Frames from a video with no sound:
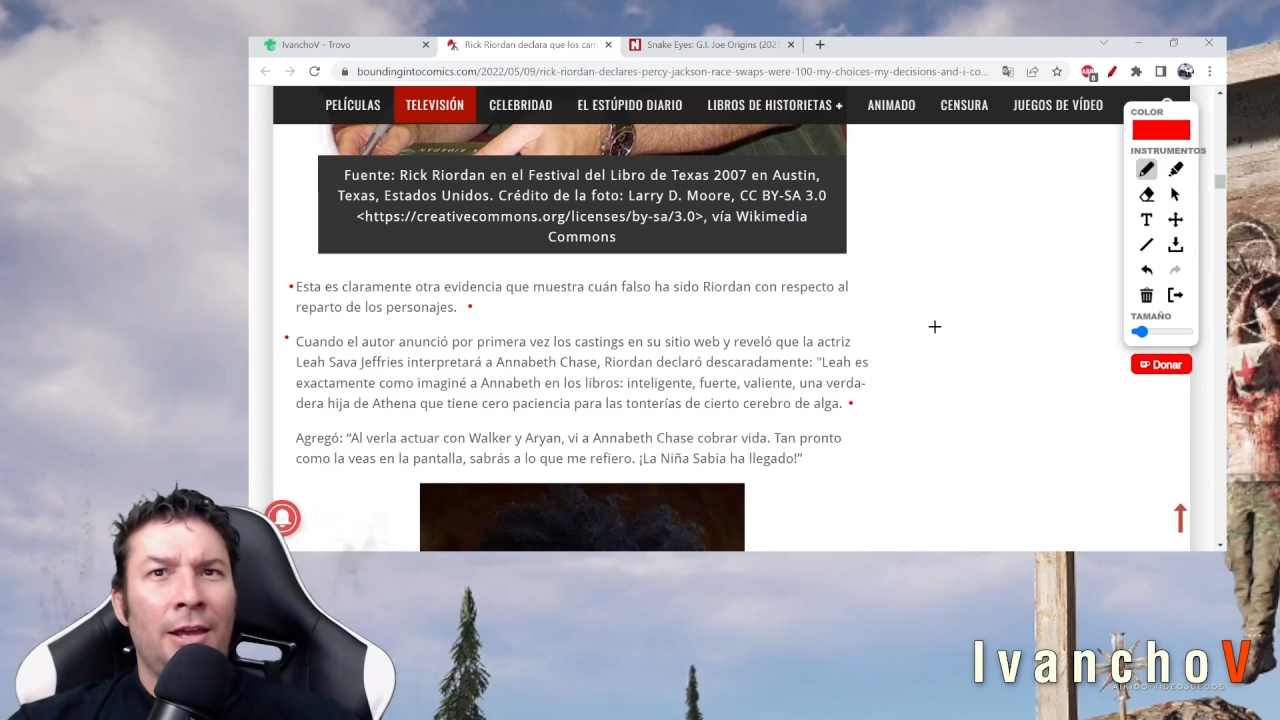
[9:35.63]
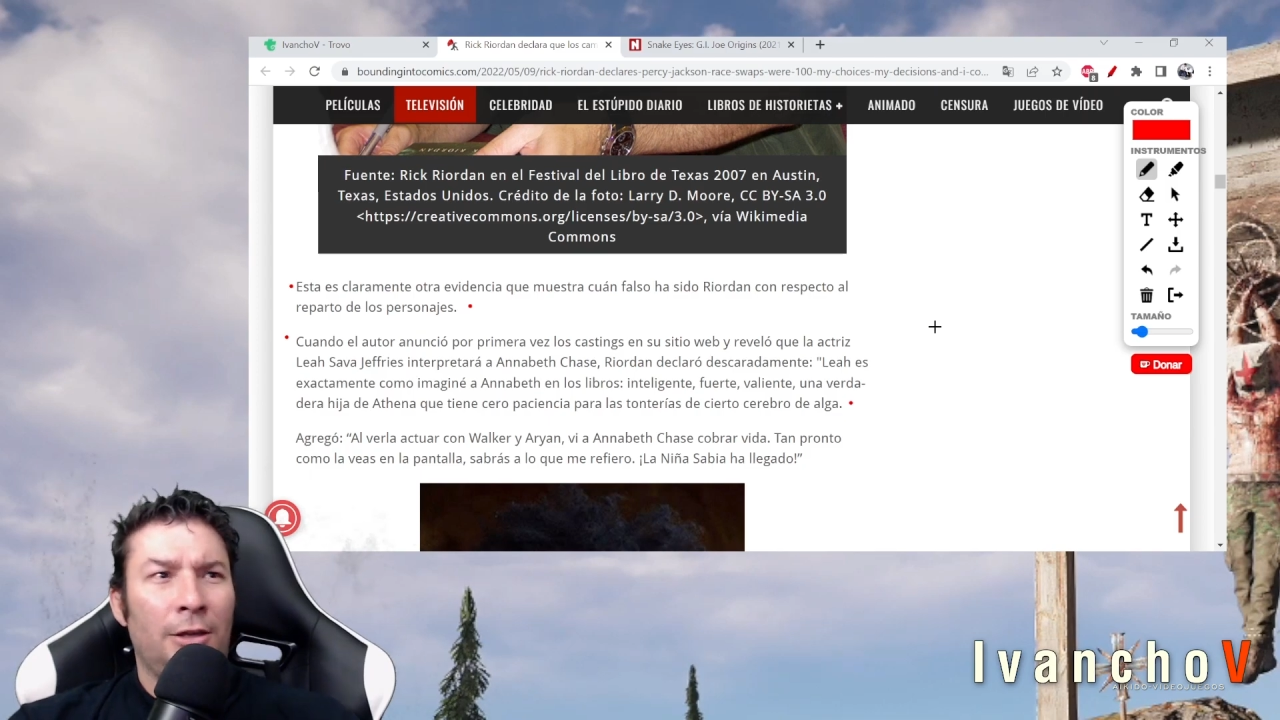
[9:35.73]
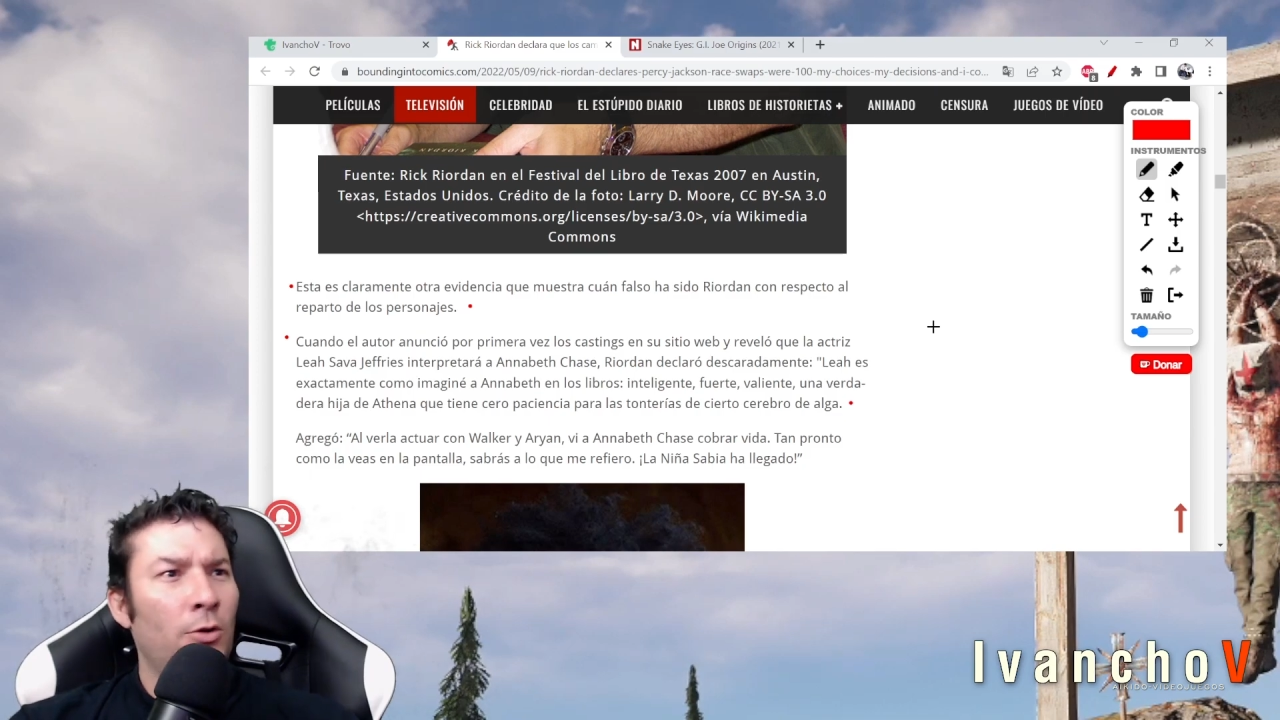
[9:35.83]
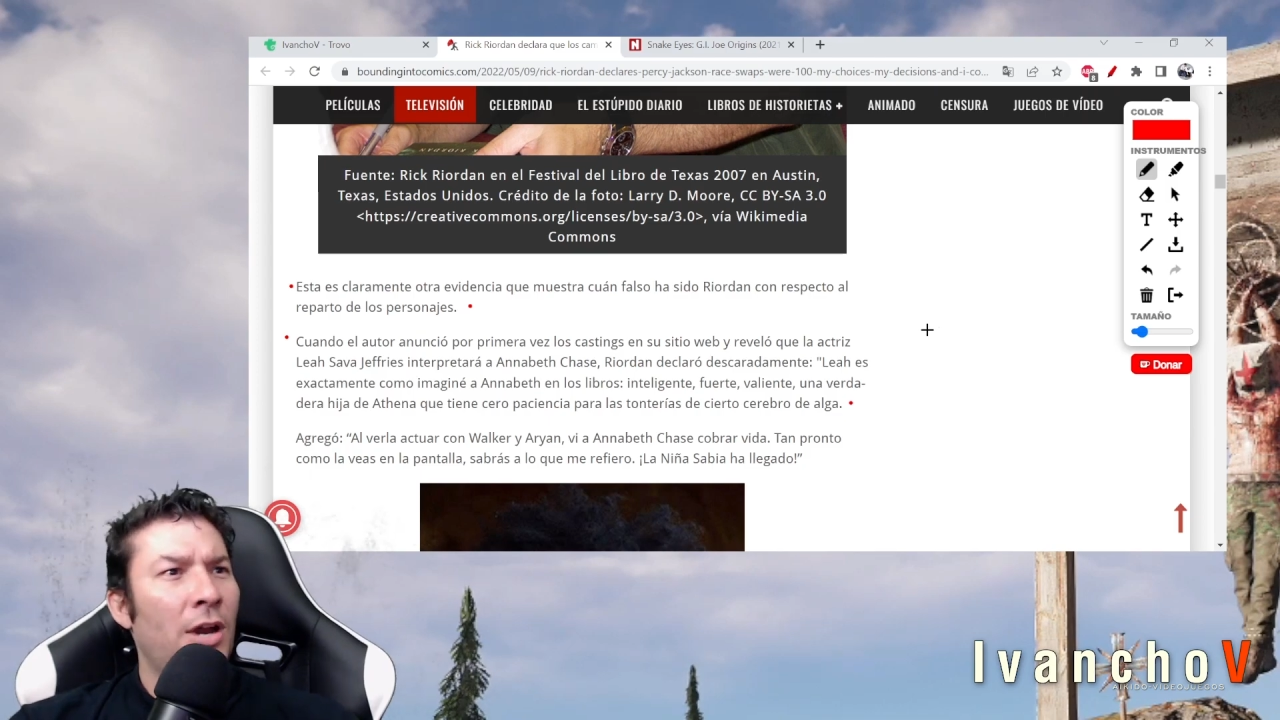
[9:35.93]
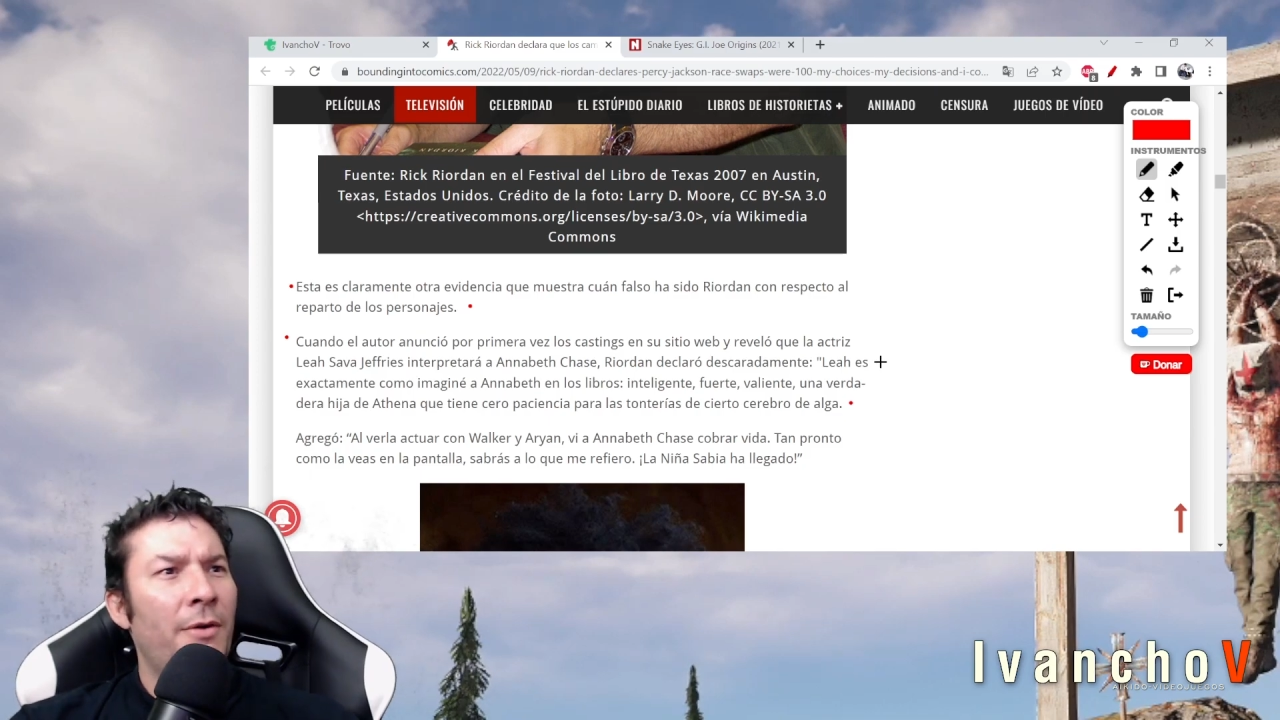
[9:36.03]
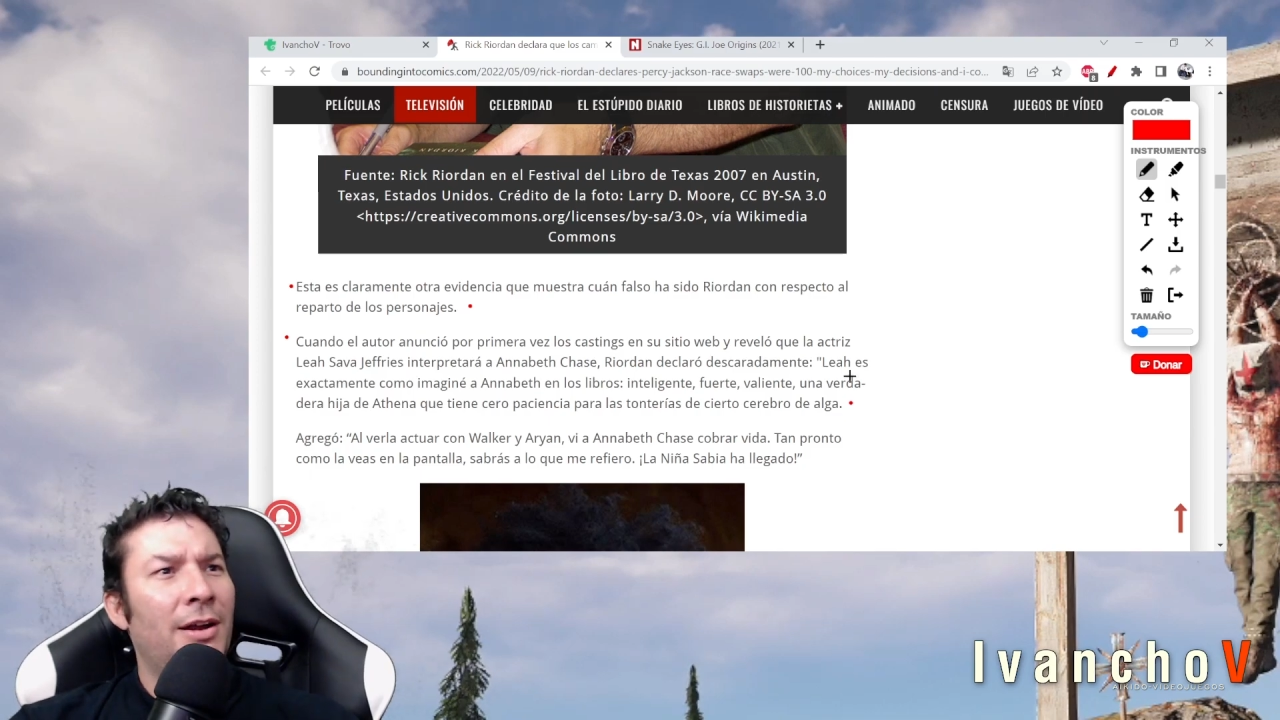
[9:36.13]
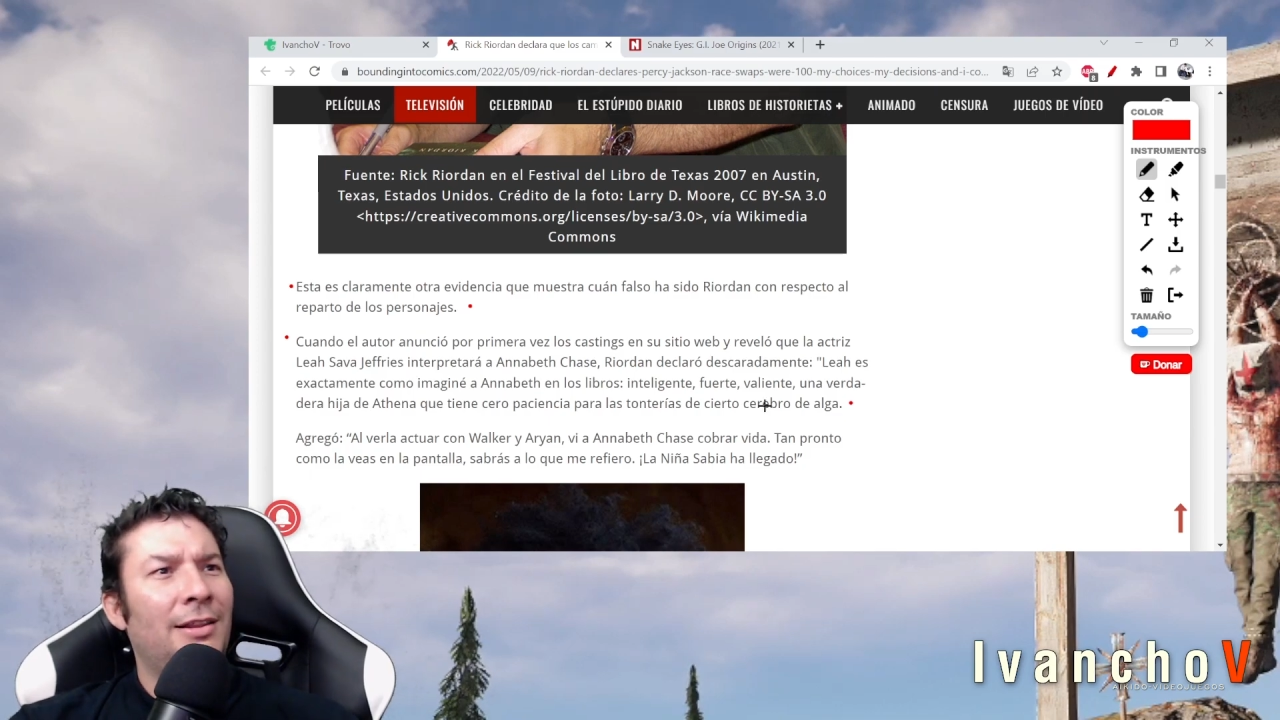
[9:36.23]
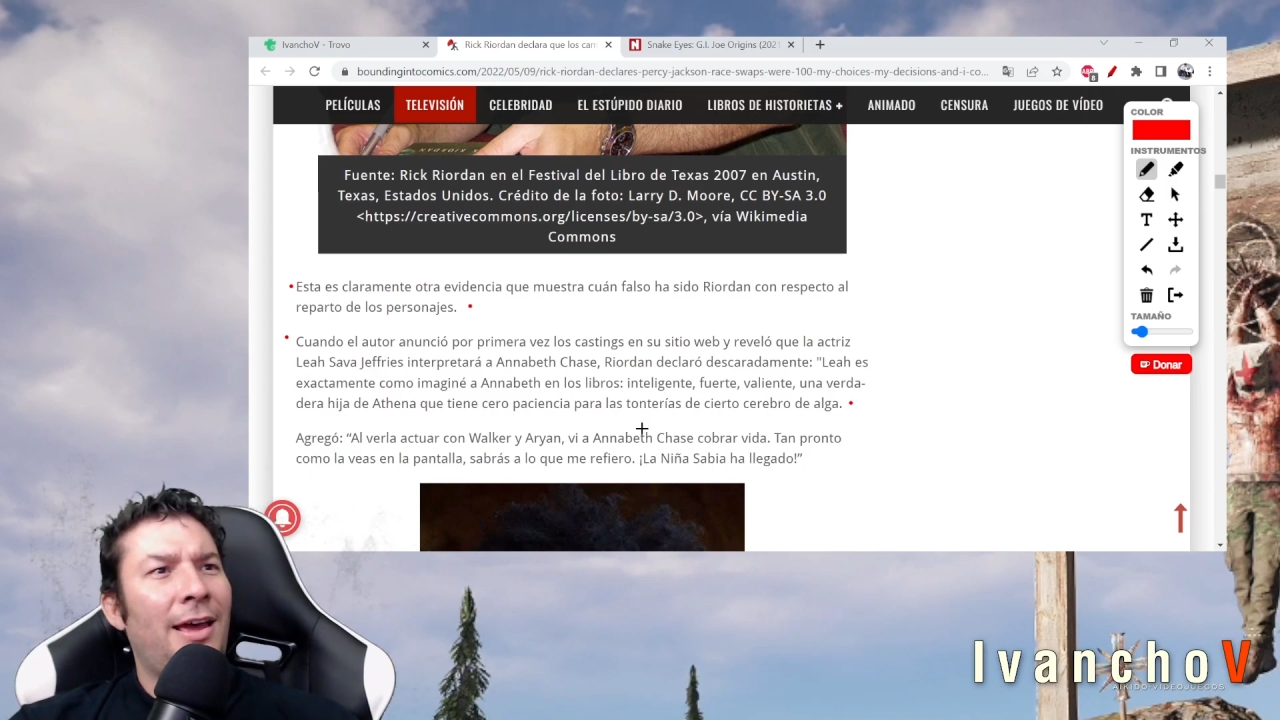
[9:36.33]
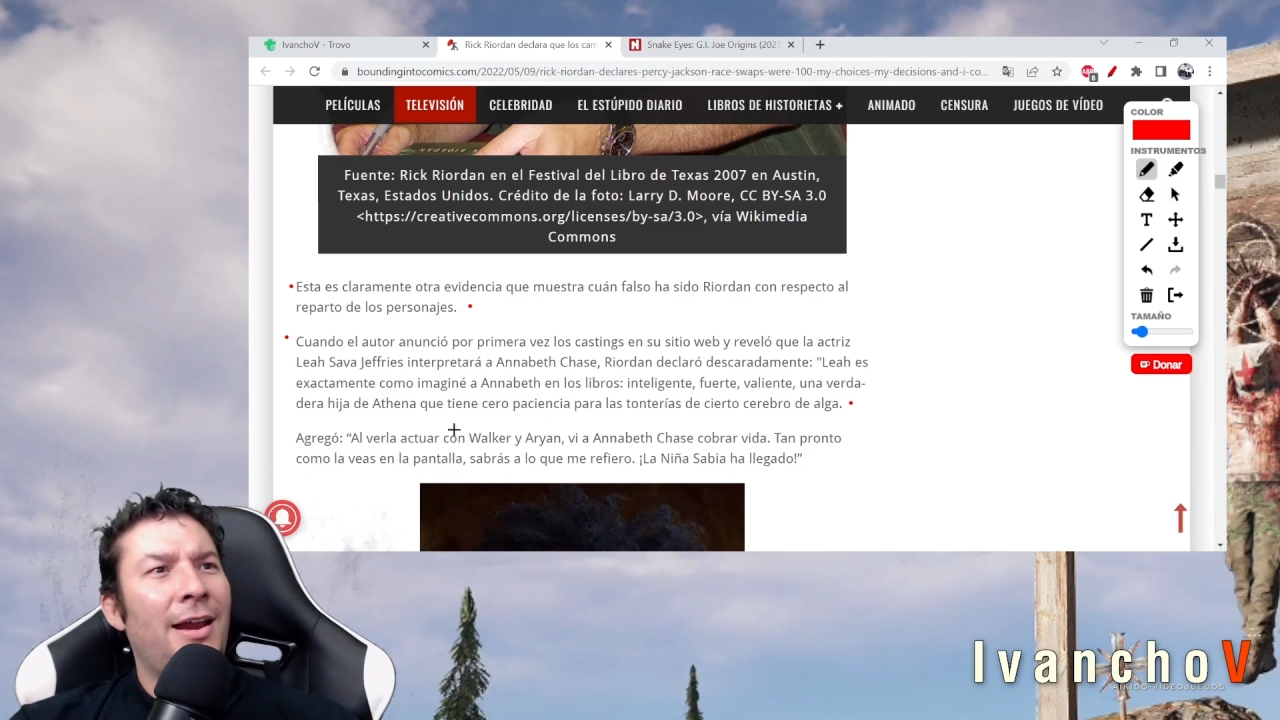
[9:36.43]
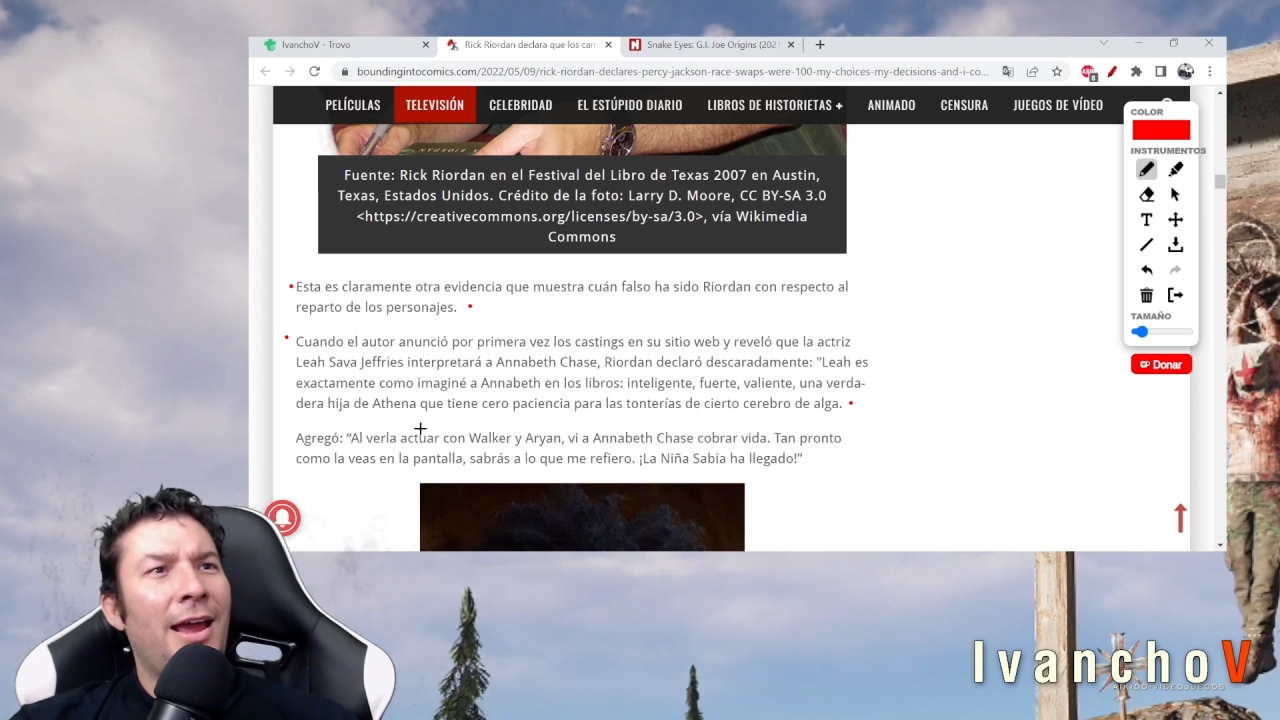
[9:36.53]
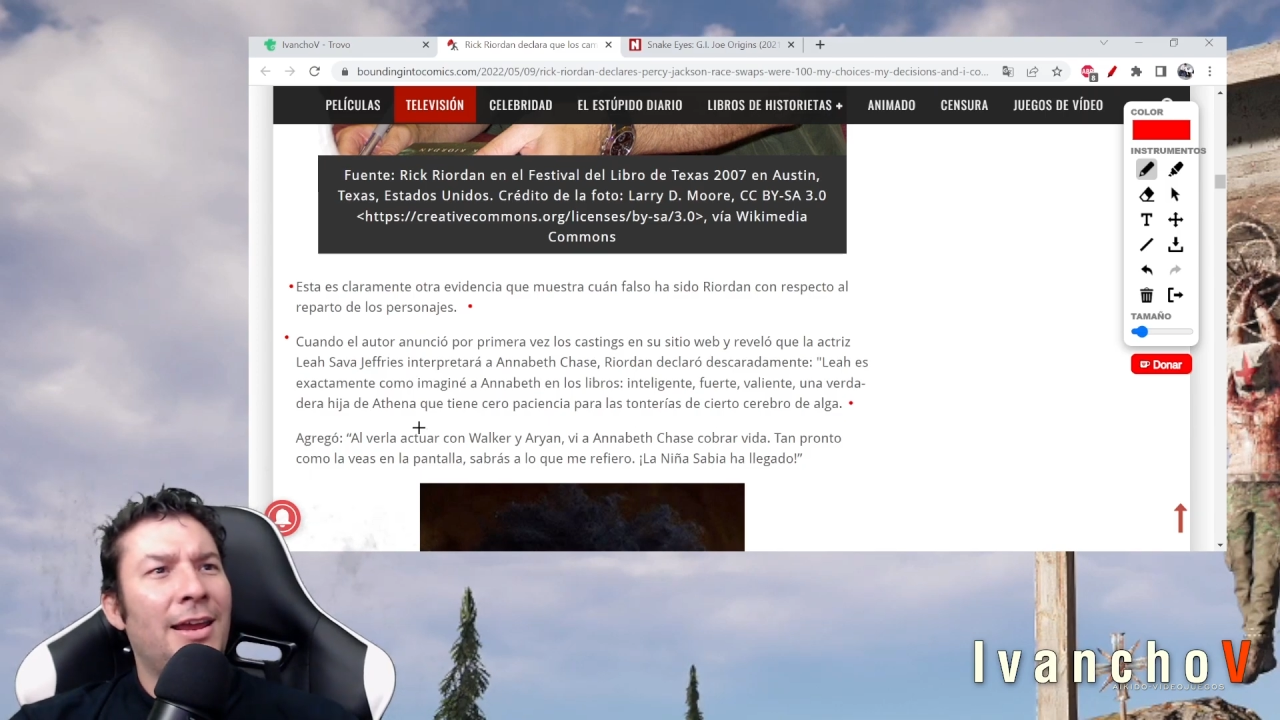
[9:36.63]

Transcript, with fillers: y una verdadera